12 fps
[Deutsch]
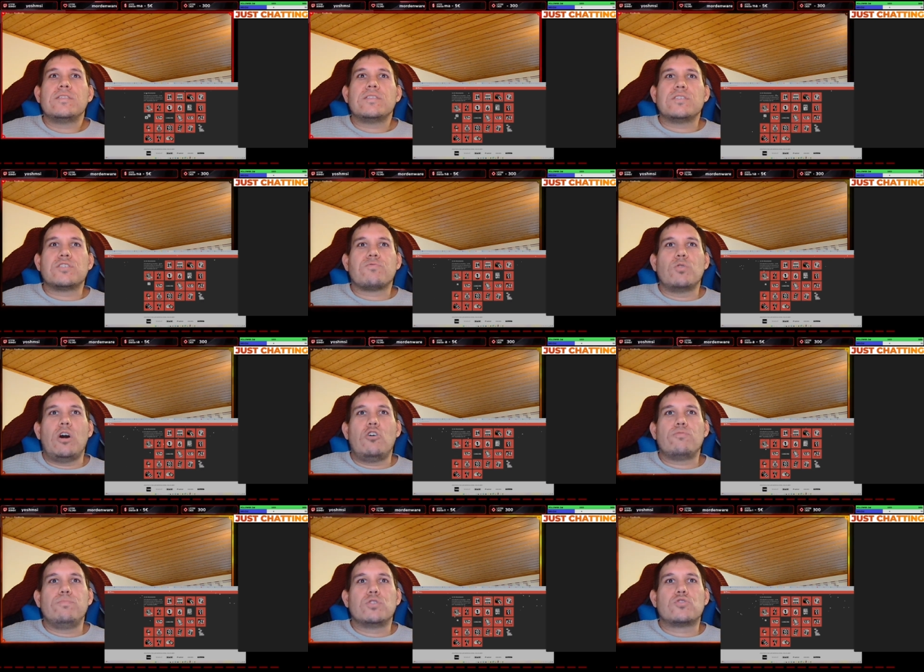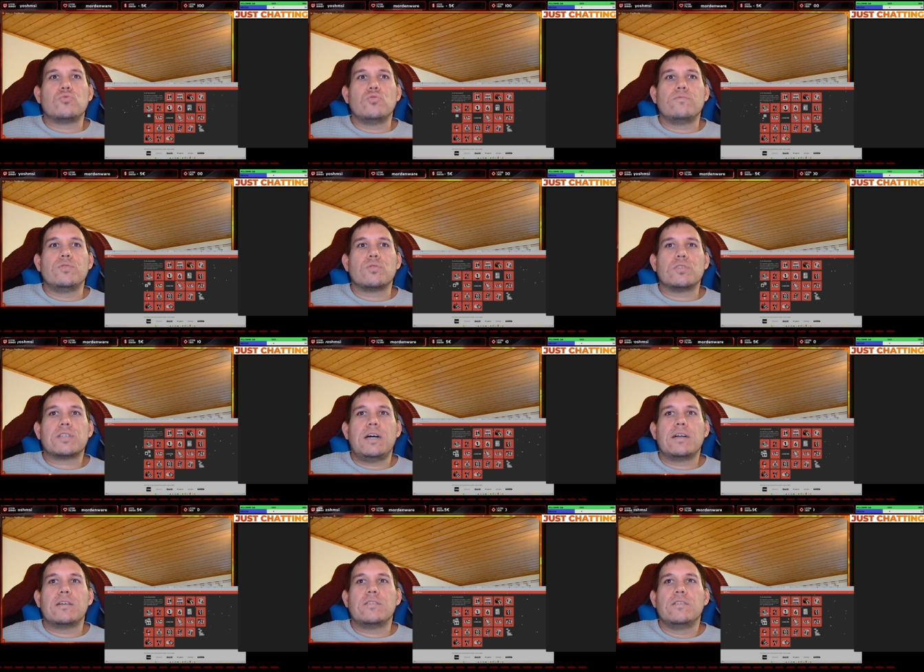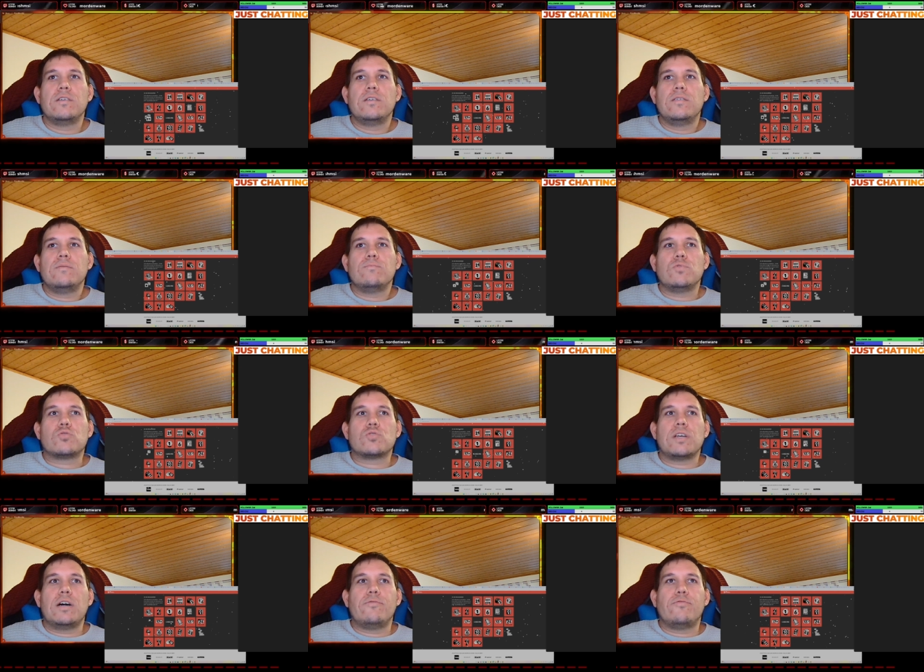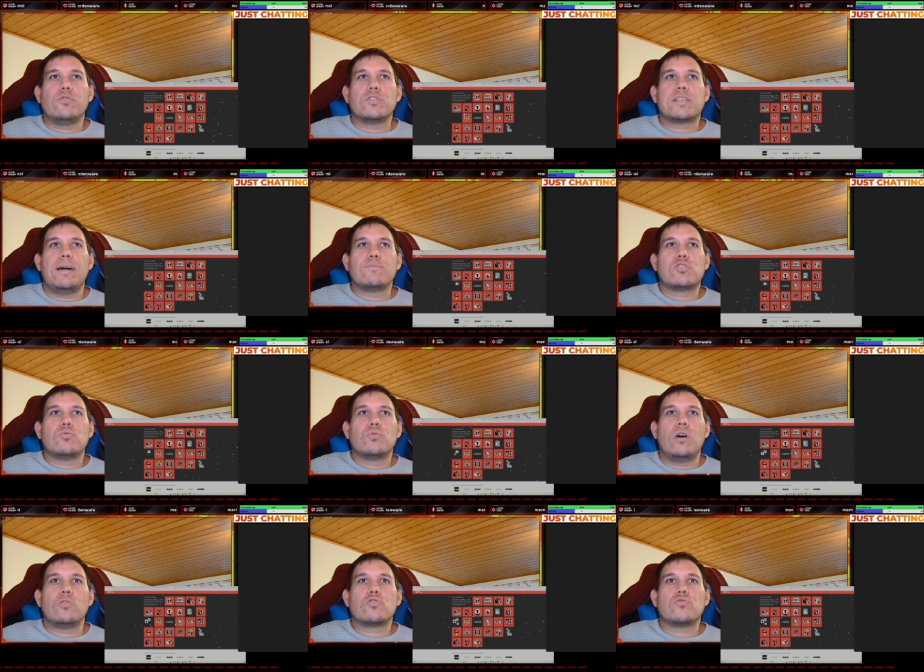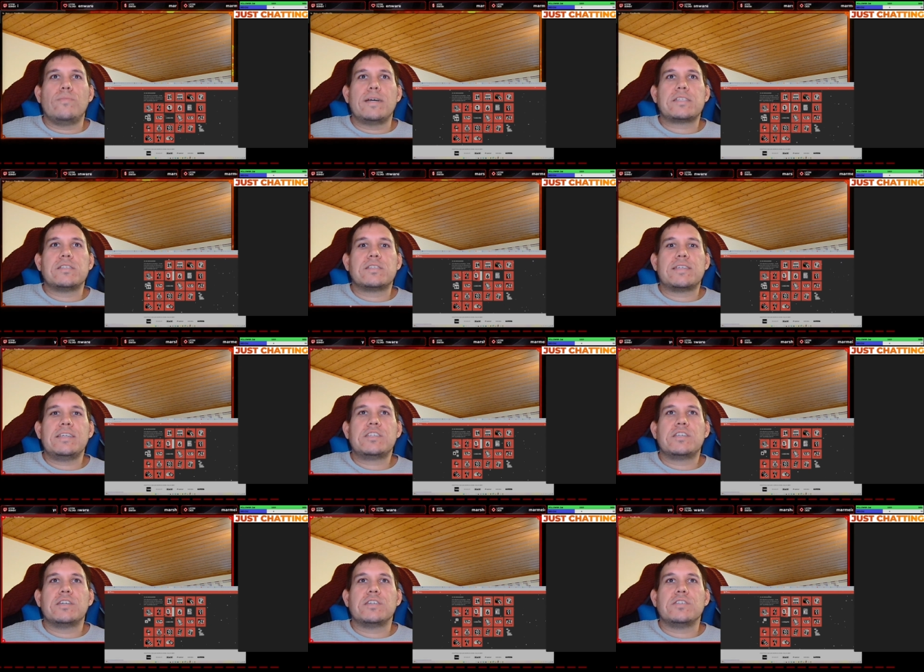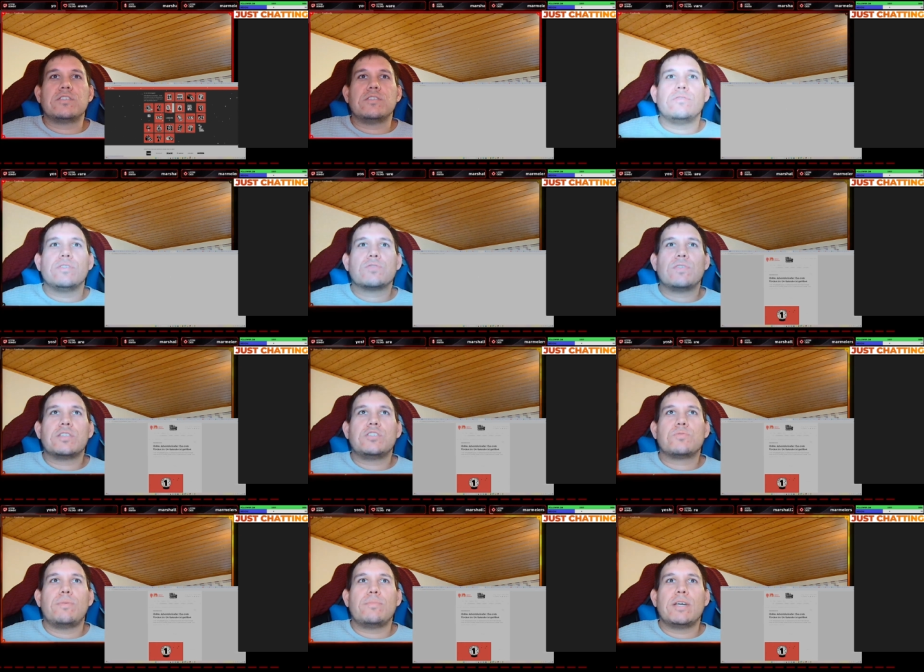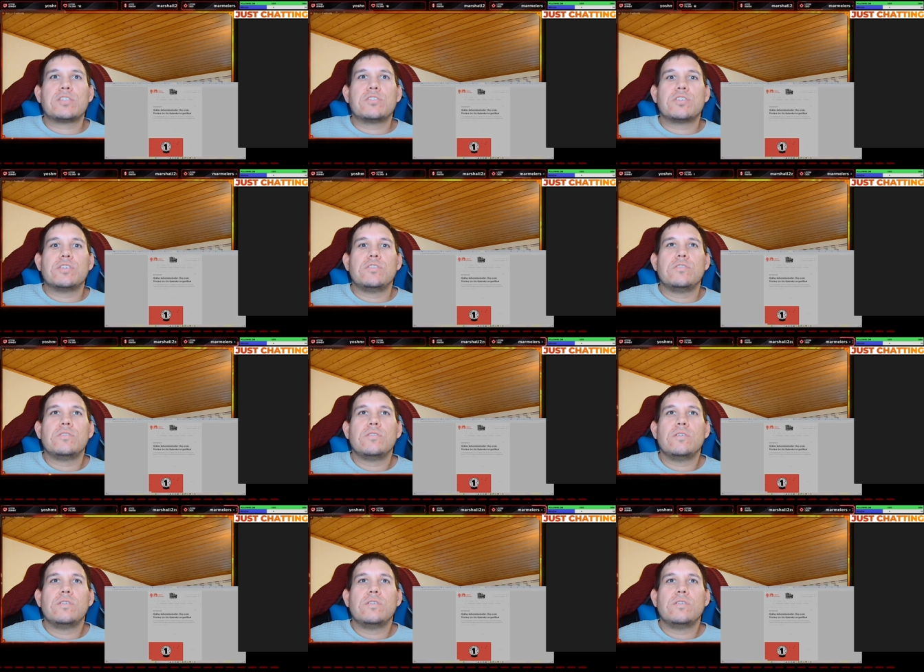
Das ist wohl auch mit so, wie soll ich sagen, mit so Sachen von Samsung, auch so meistens Tech-Geräte. Was war diesmal am ersten drin?